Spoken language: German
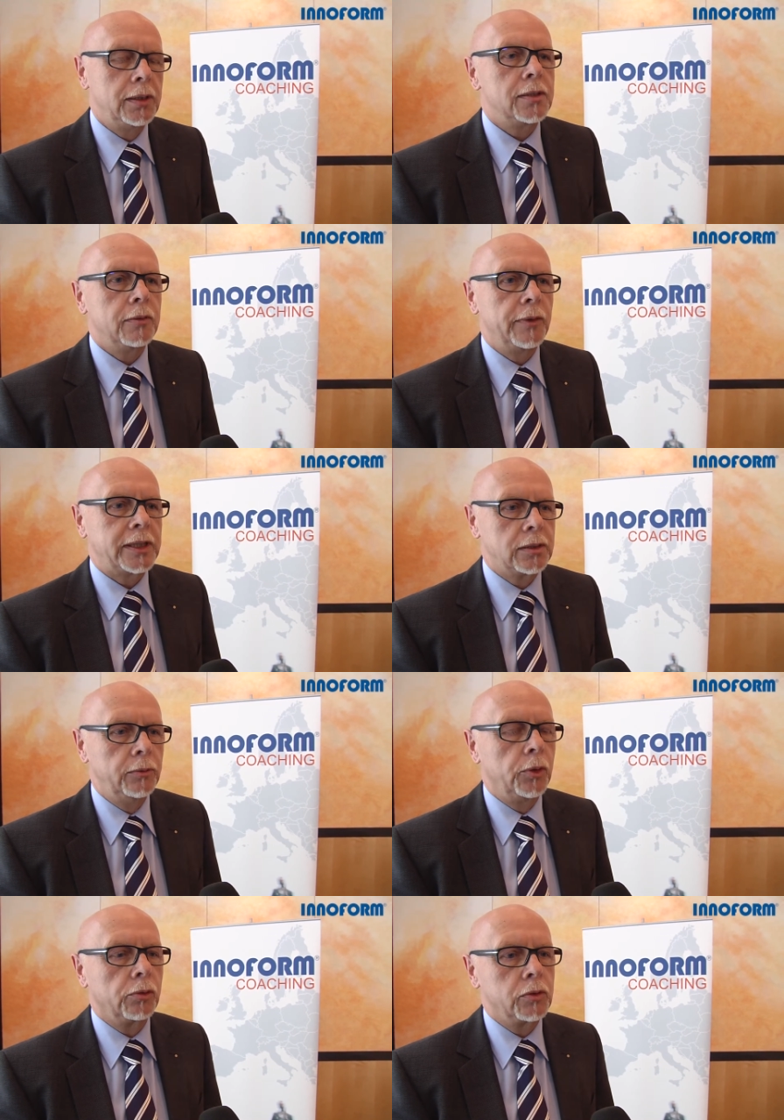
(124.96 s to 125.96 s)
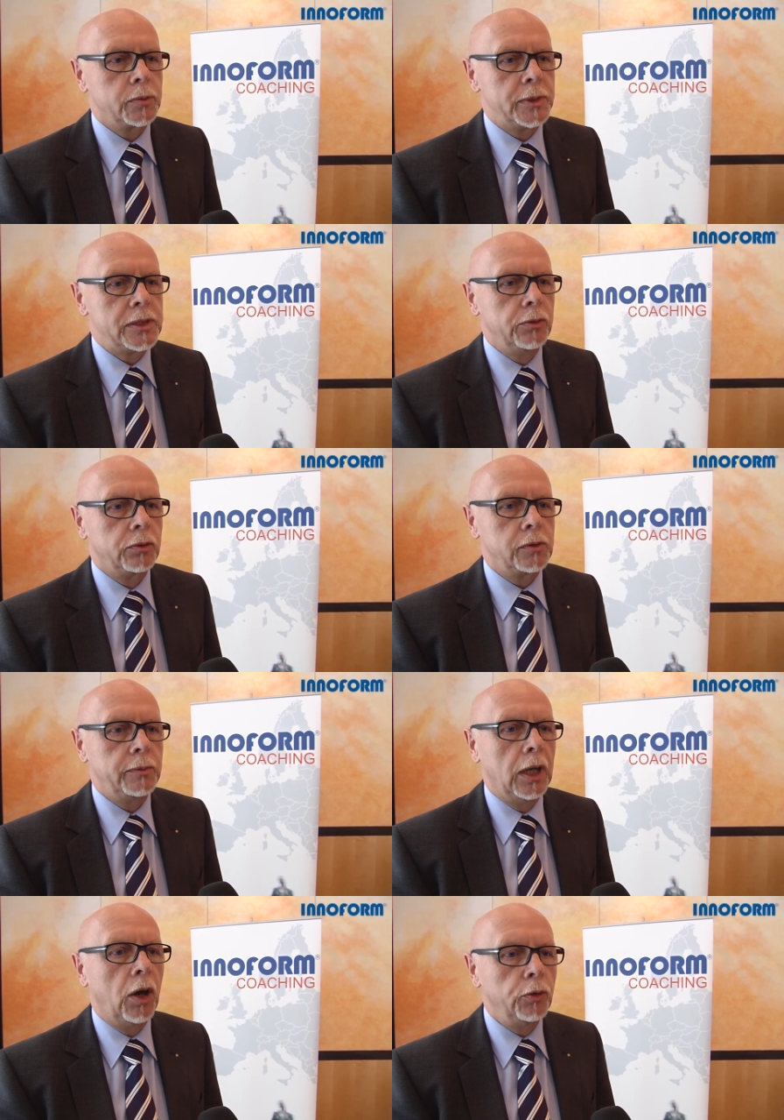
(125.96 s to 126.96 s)
diese Wechselwirkungsbeziehungs
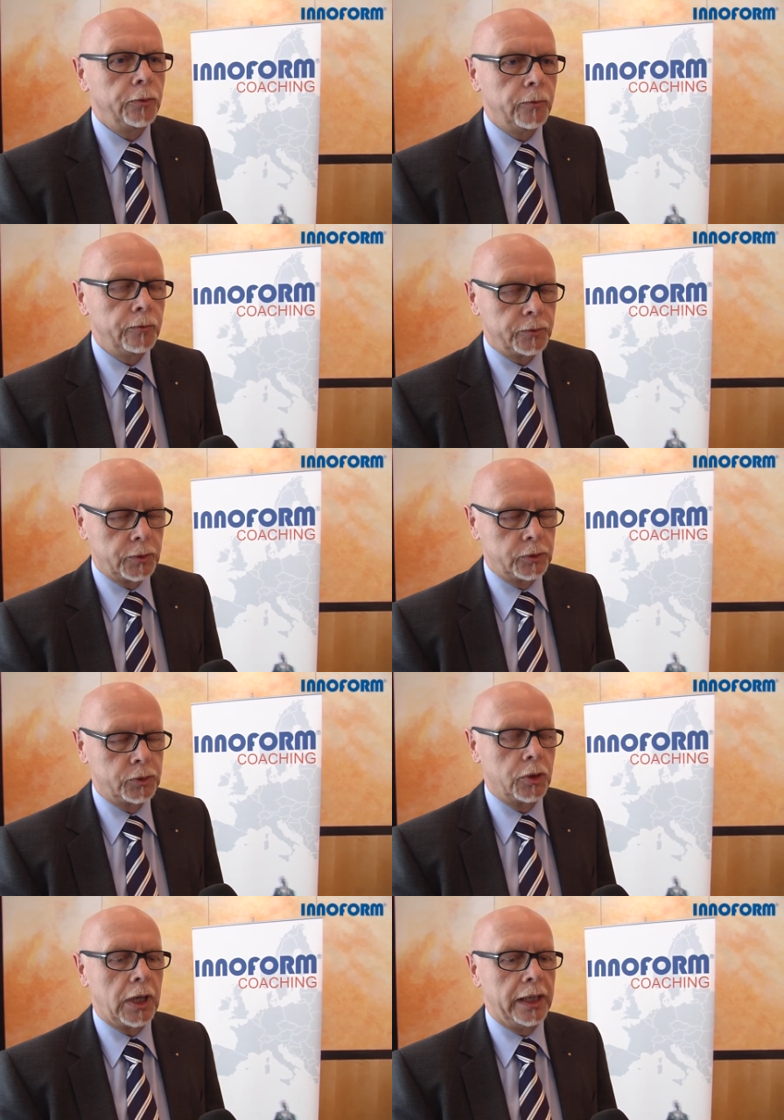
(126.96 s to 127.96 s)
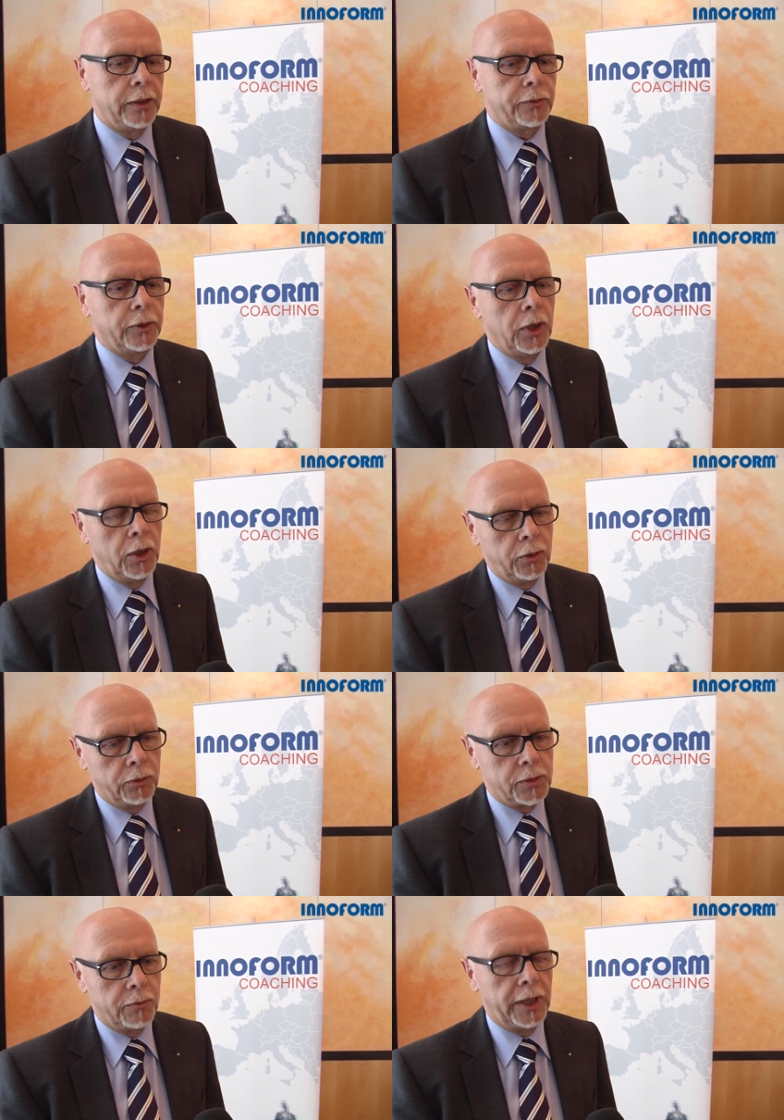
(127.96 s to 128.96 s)
wieder aufbauen? zu greifen
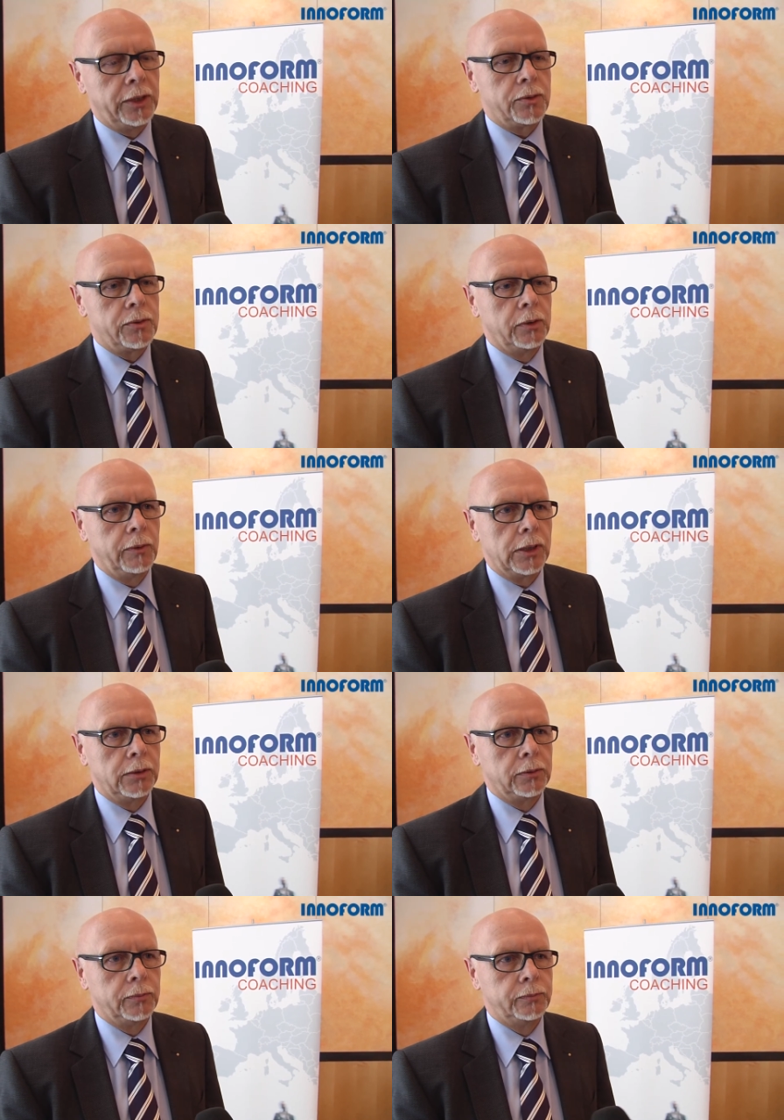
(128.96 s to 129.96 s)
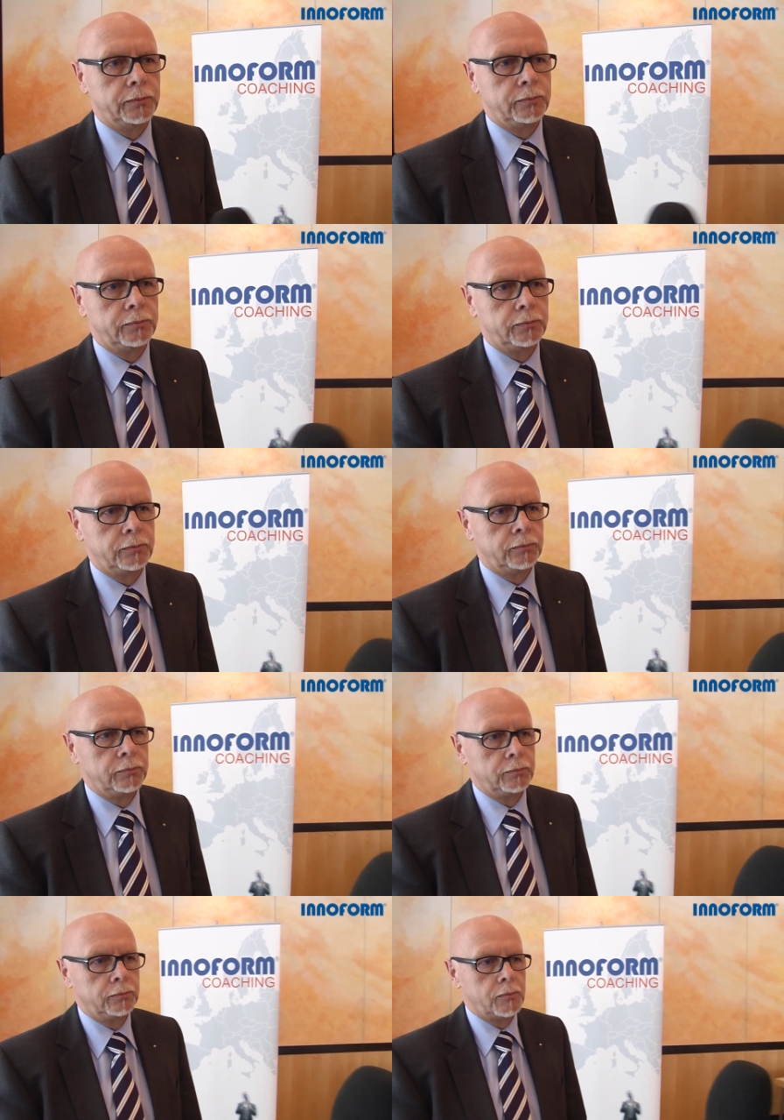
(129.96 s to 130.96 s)
und weiterzuentwickeln. Wenn Sie
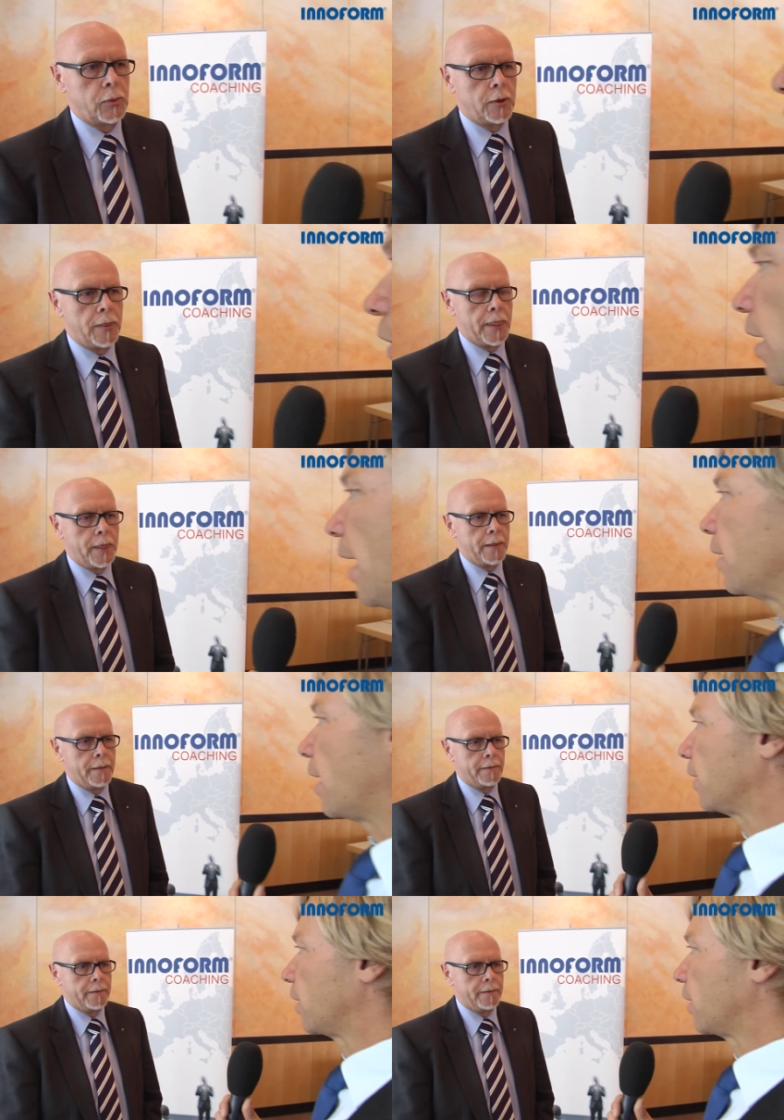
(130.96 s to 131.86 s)
einem Kaschierer einen Rat